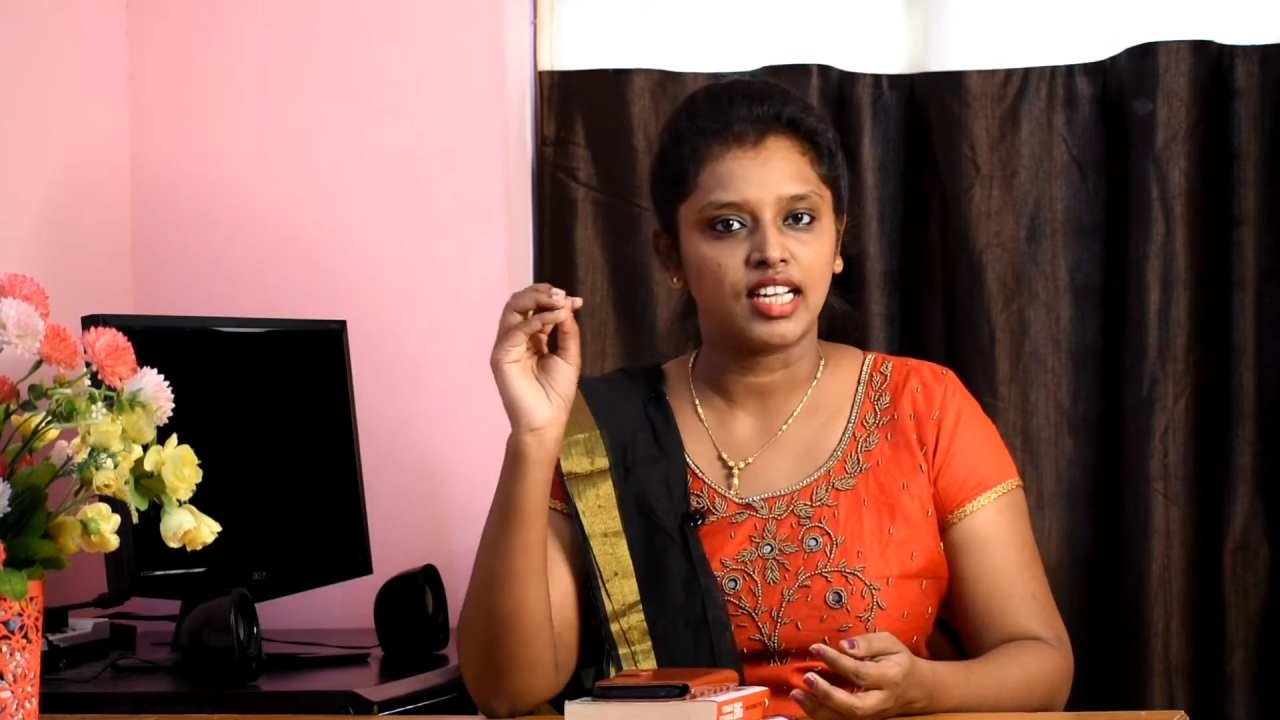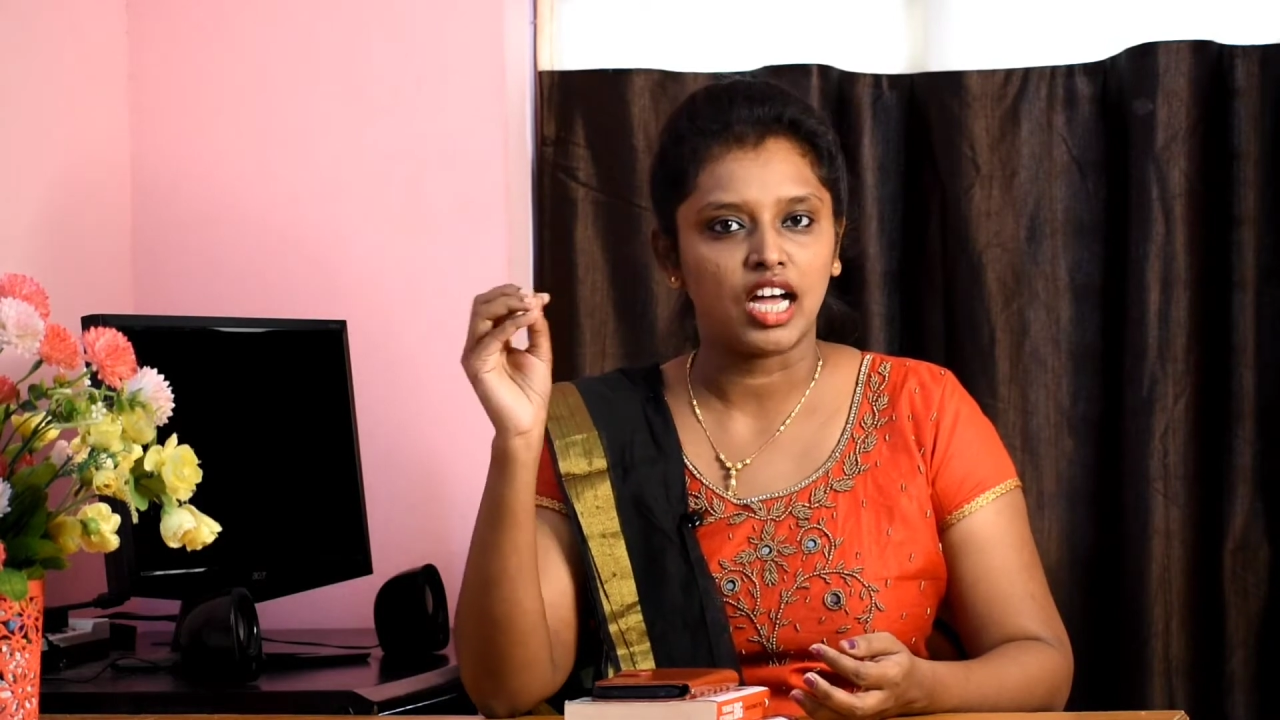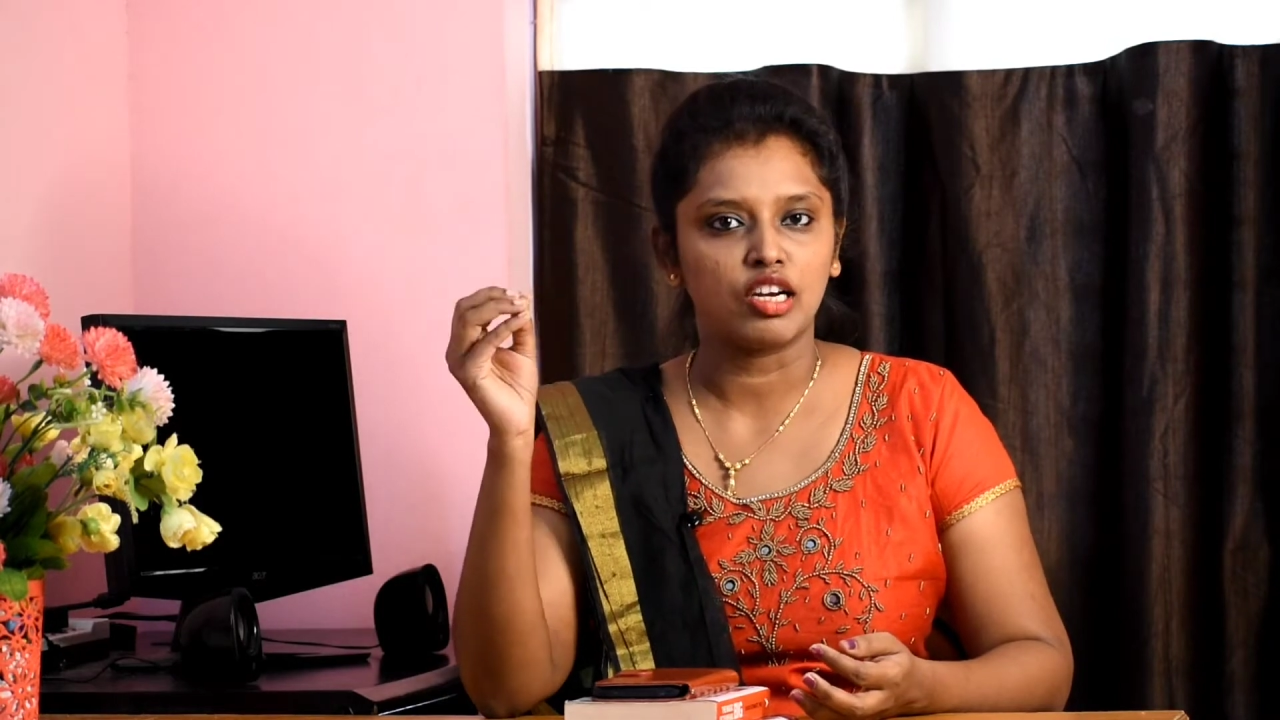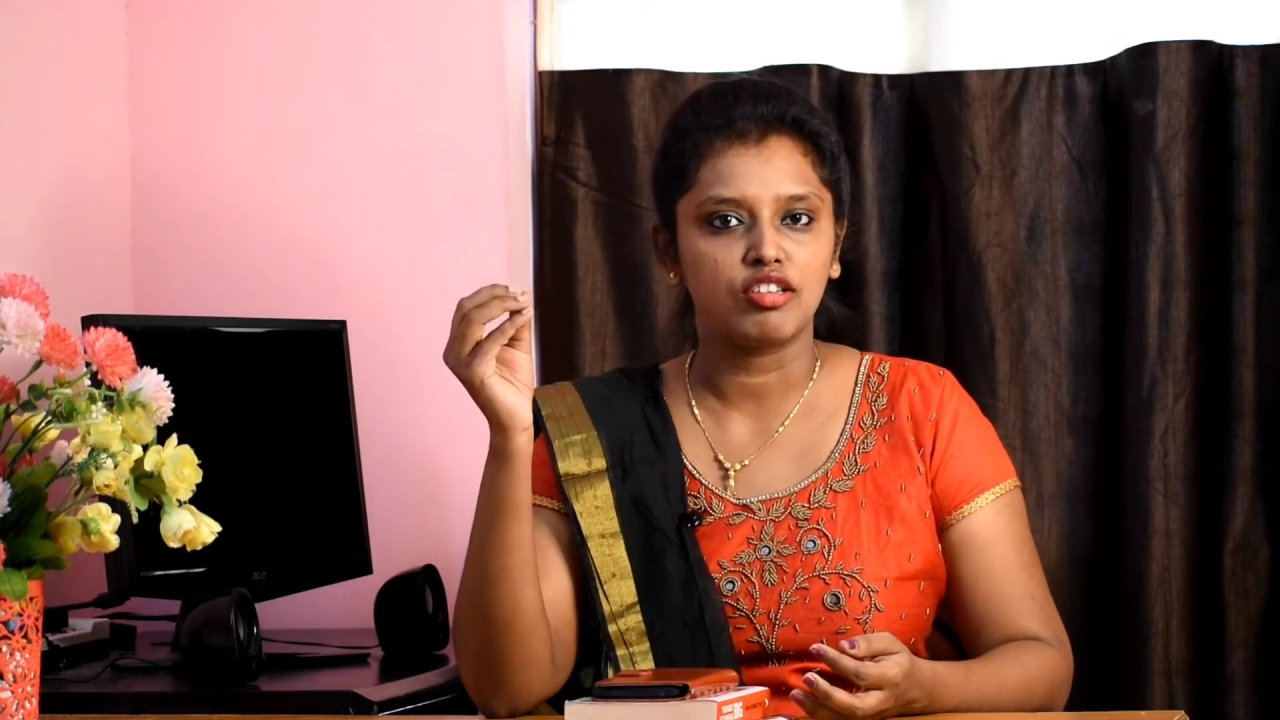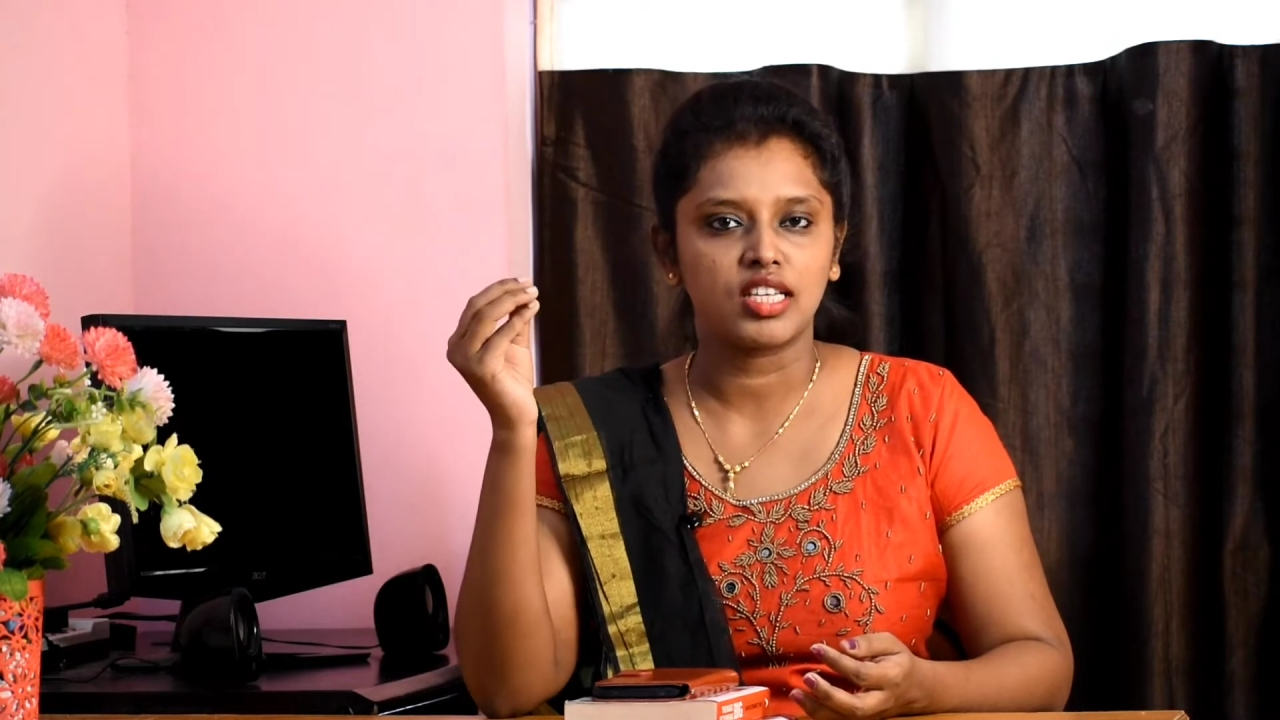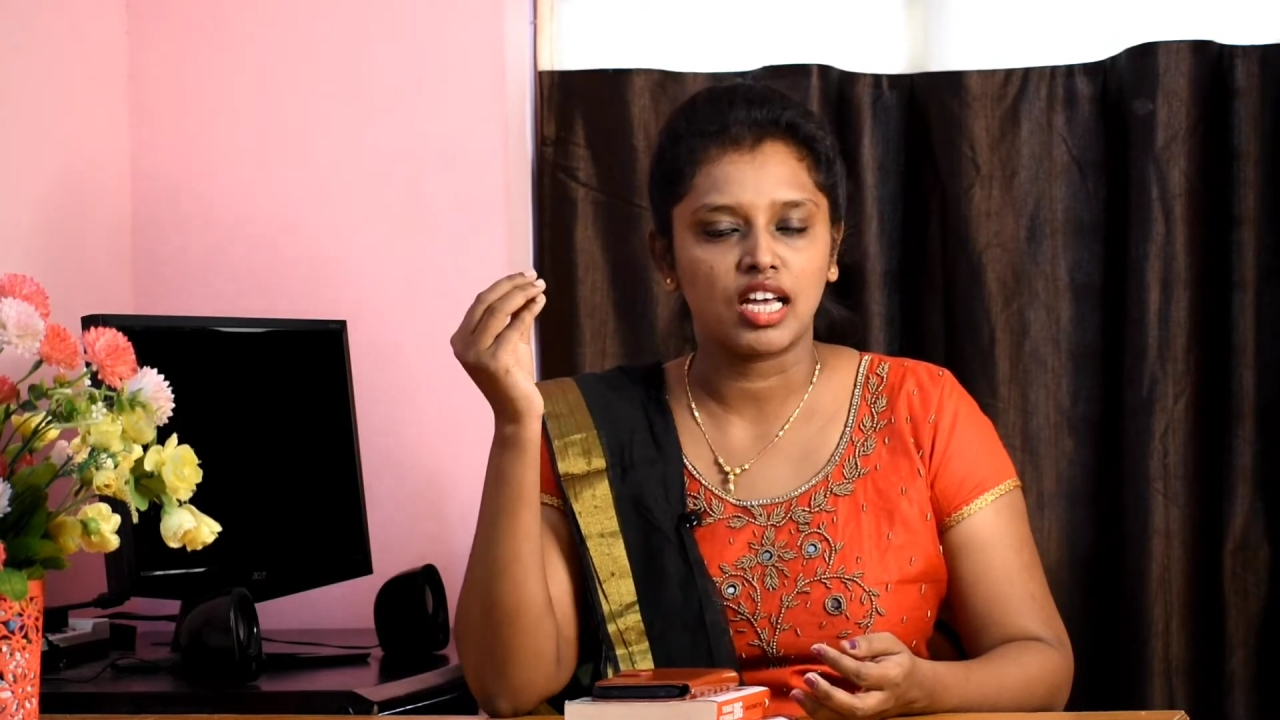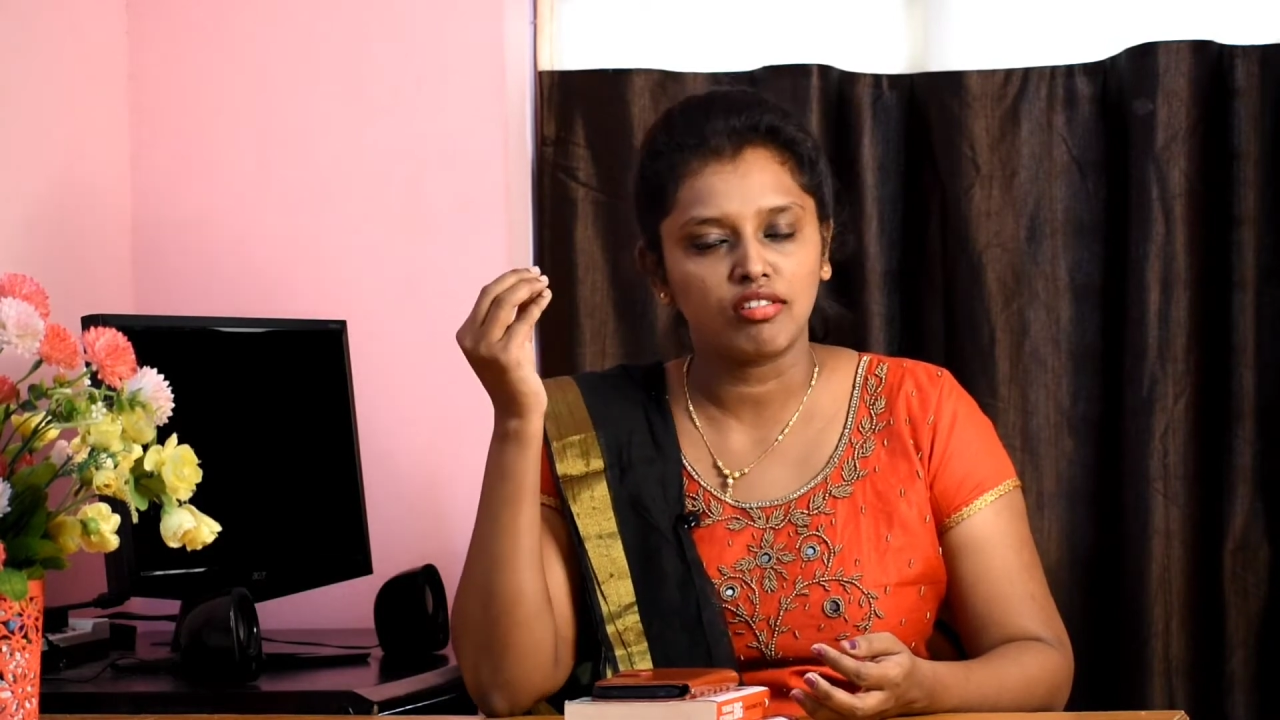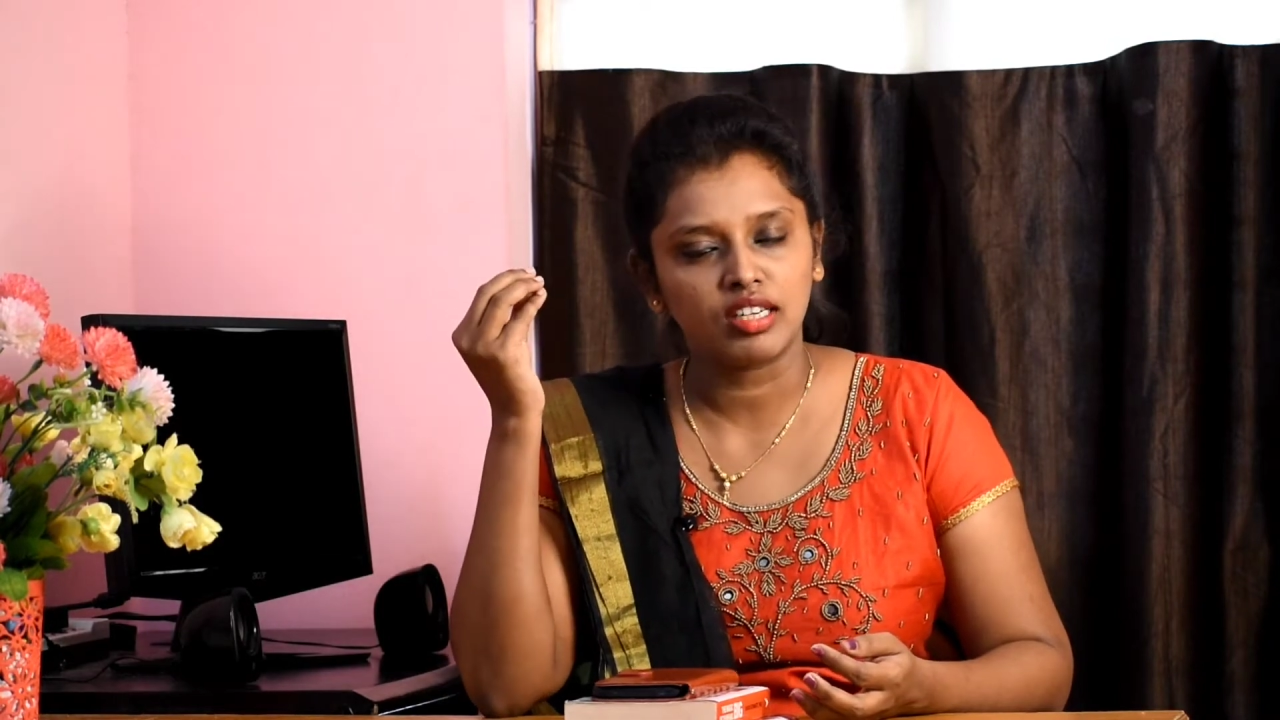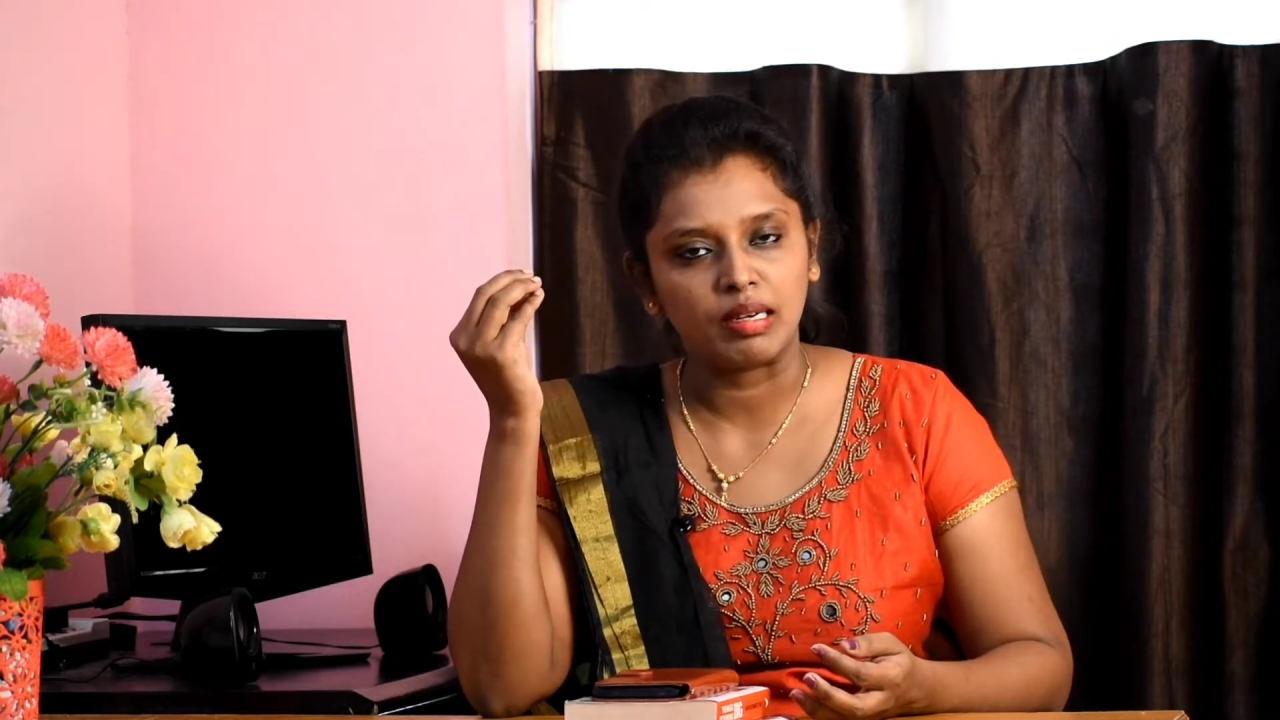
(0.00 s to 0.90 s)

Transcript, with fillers: నాలుగు సార్లు